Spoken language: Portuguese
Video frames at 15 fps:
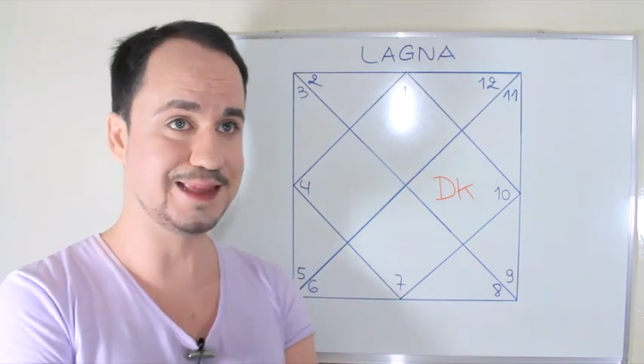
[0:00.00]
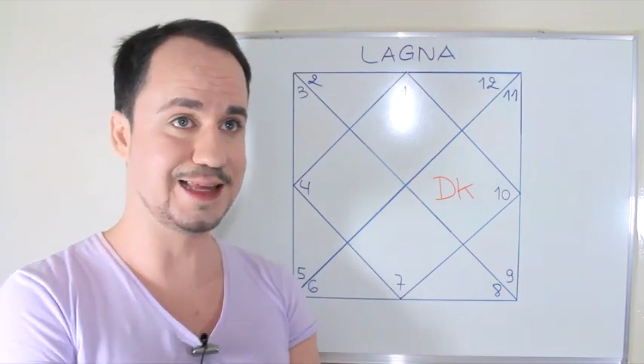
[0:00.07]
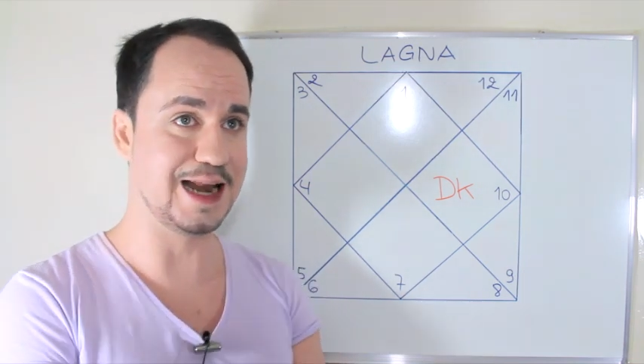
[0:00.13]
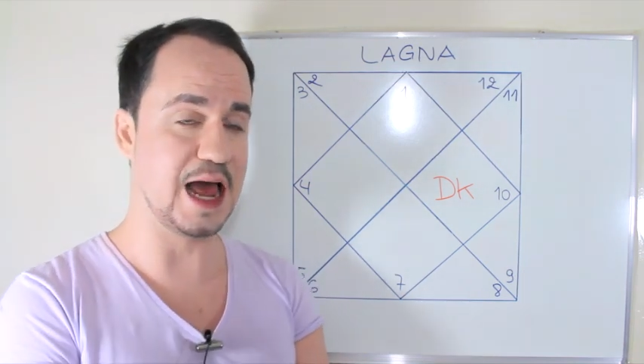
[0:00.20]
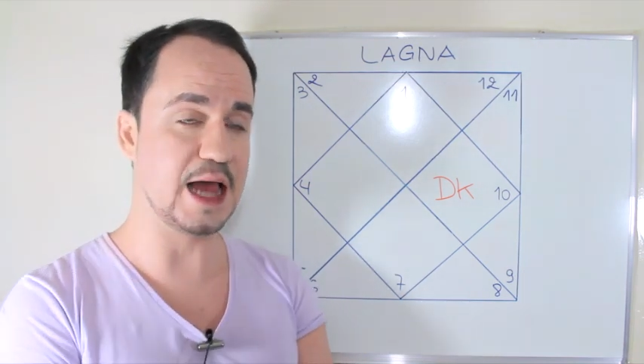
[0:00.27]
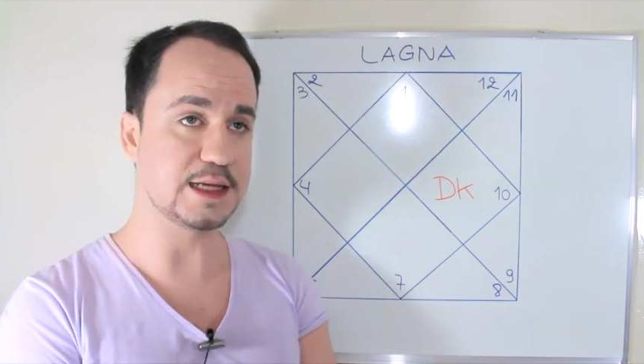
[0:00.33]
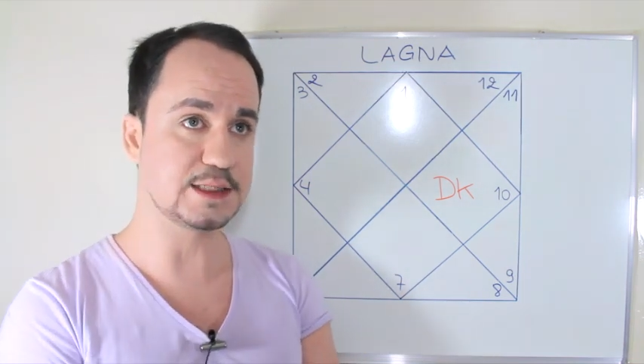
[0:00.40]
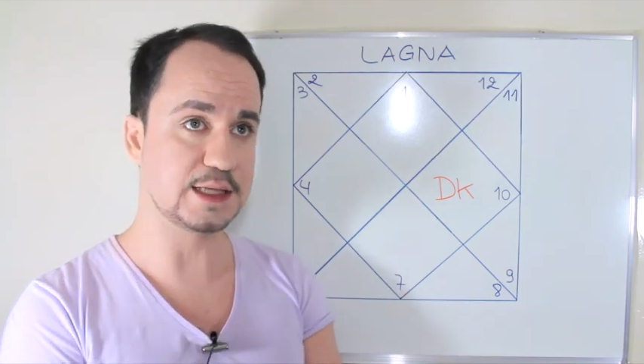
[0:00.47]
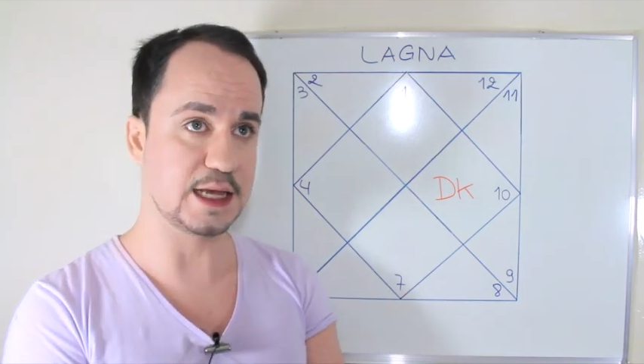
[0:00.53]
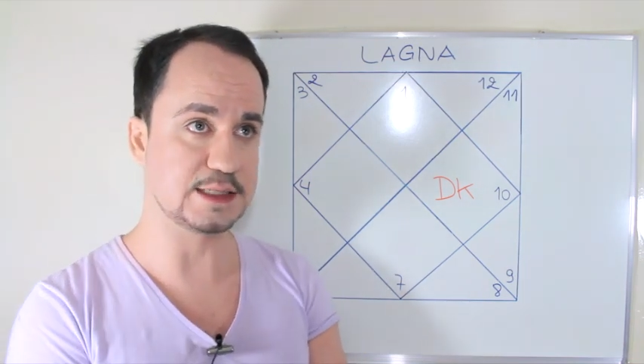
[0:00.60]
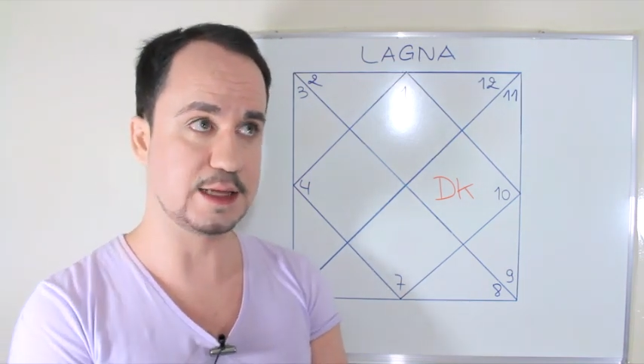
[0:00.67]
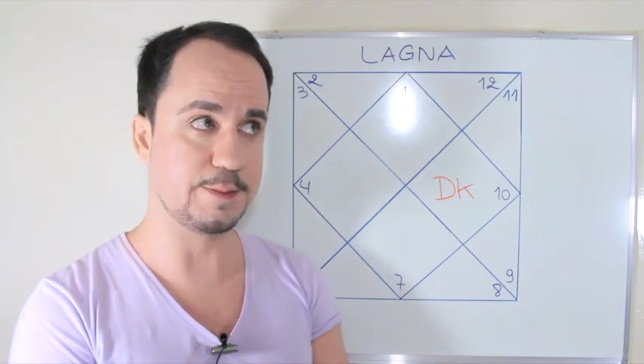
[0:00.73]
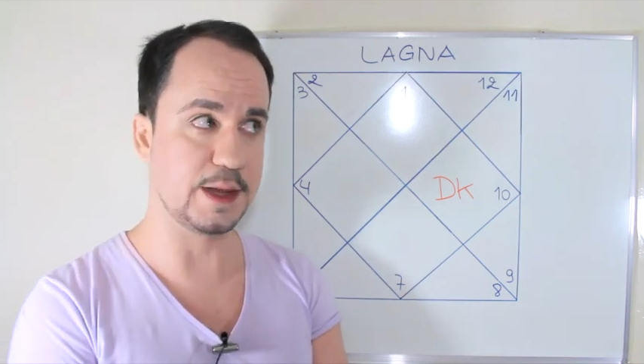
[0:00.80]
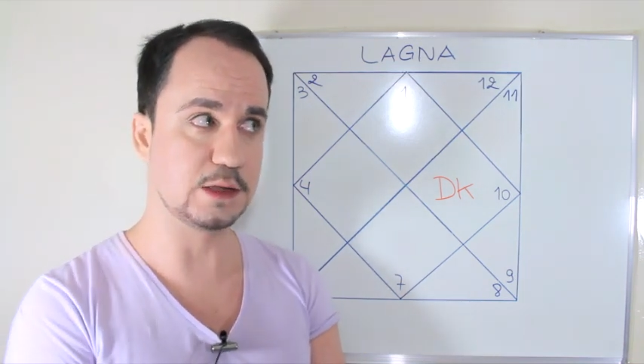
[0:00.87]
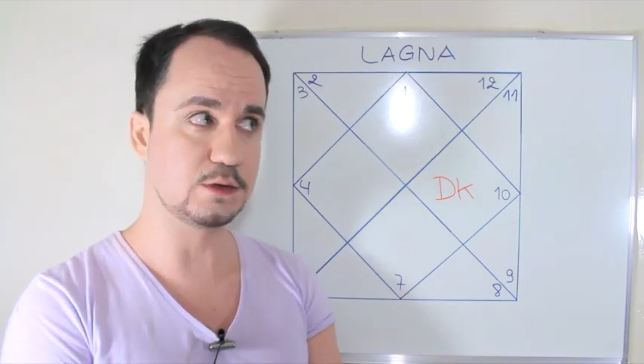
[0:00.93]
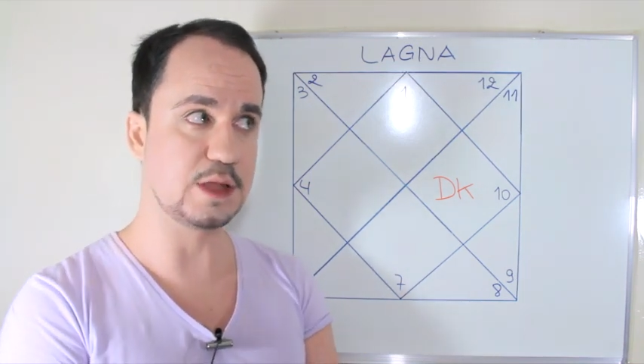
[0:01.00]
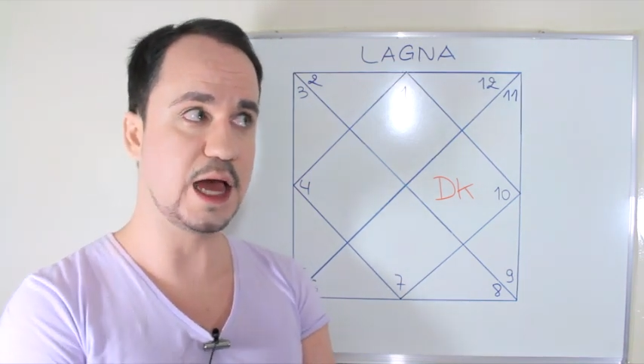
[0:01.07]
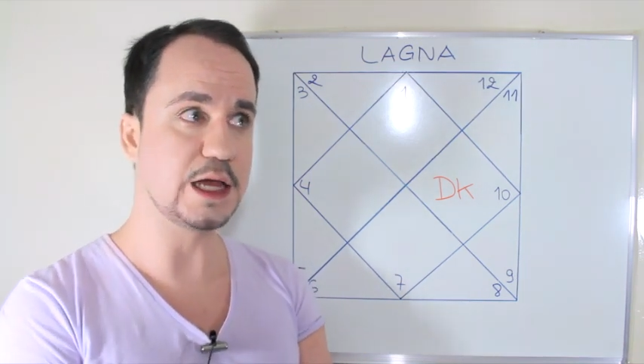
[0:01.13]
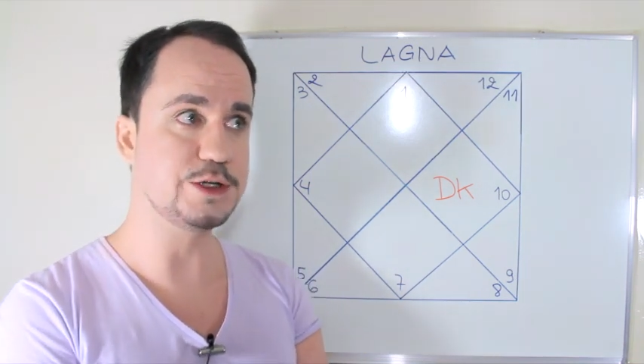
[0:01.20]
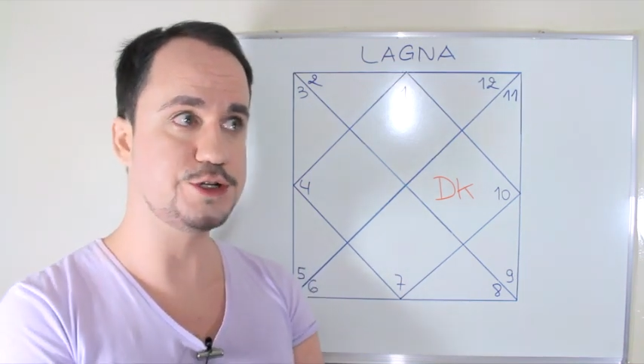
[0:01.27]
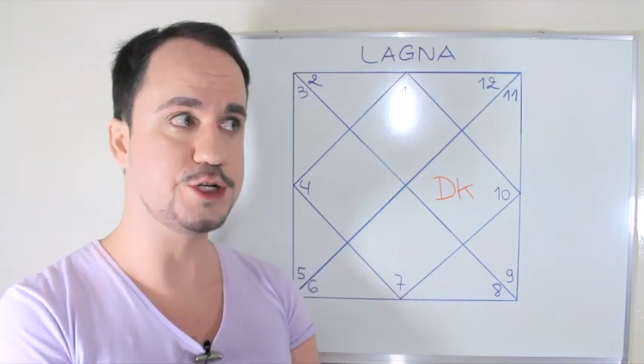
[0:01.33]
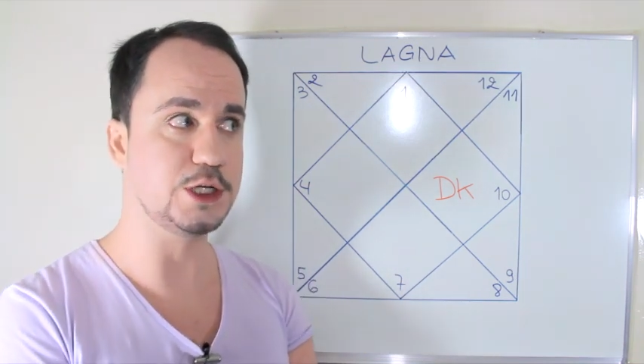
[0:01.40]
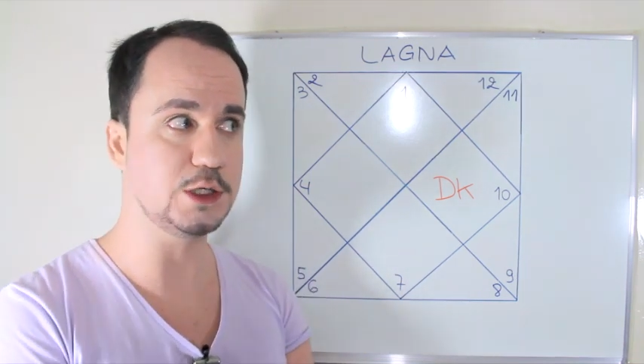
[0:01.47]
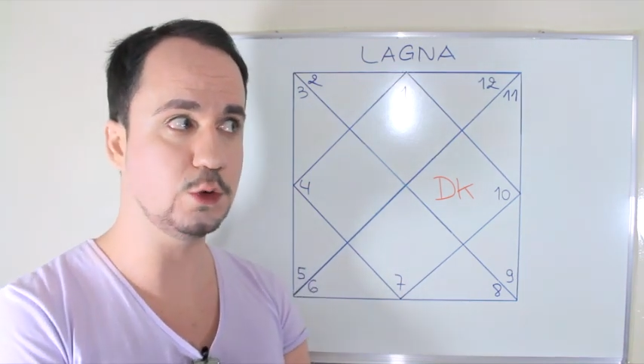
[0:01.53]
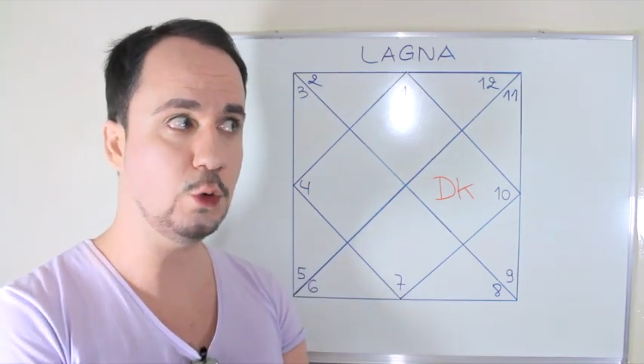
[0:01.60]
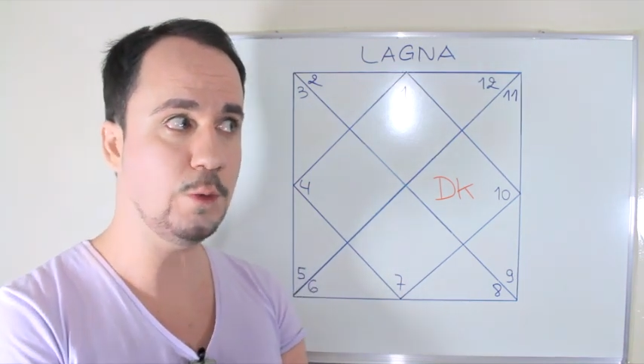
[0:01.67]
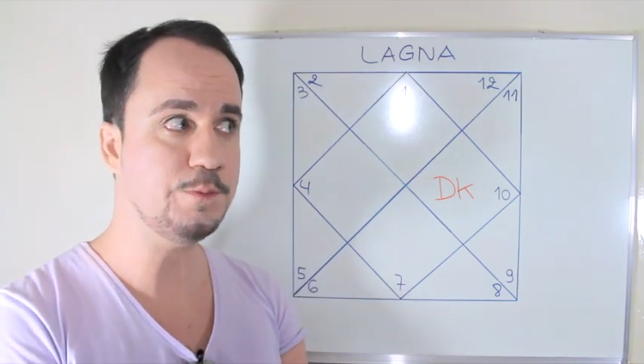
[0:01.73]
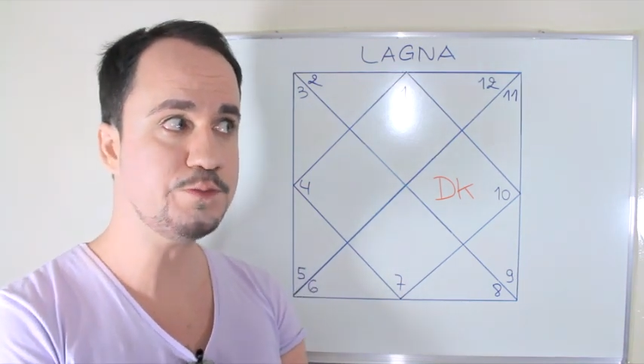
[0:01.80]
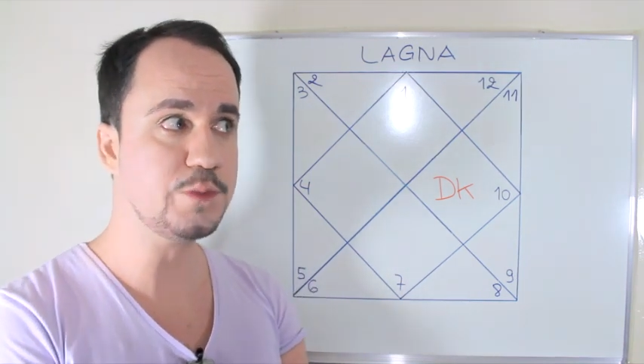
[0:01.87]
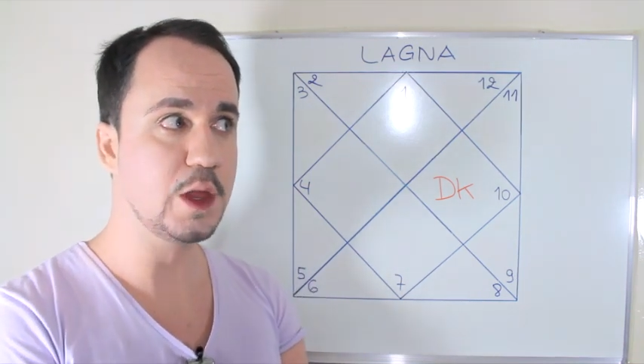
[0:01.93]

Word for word: traz casamento tardio